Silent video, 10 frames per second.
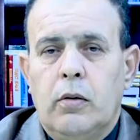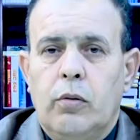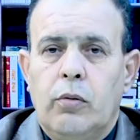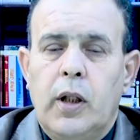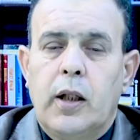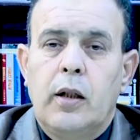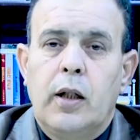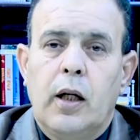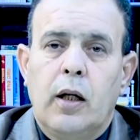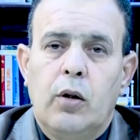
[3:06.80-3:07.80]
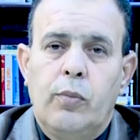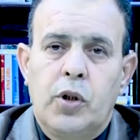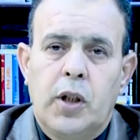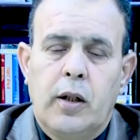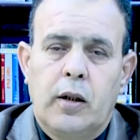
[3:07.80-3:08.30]
ولكن أخاه
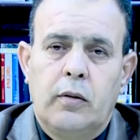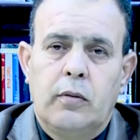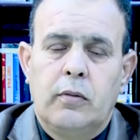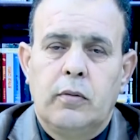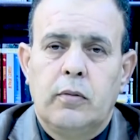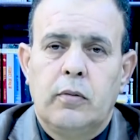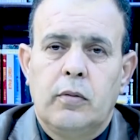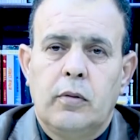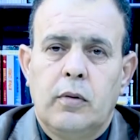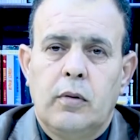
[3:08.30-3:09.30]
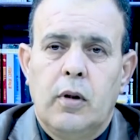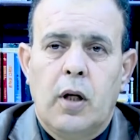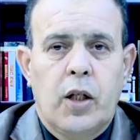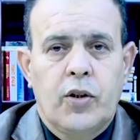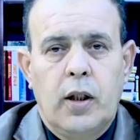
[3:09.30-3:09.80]
بجيرا
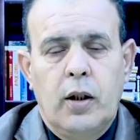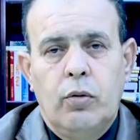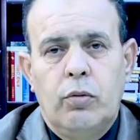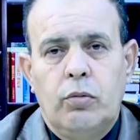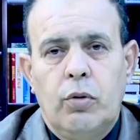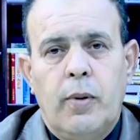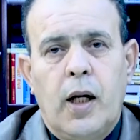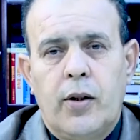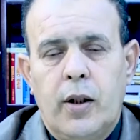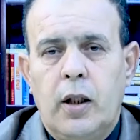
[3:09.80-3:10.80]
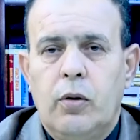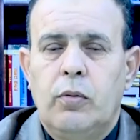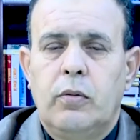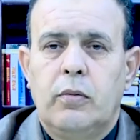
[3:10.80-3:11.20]
راسله وبعث له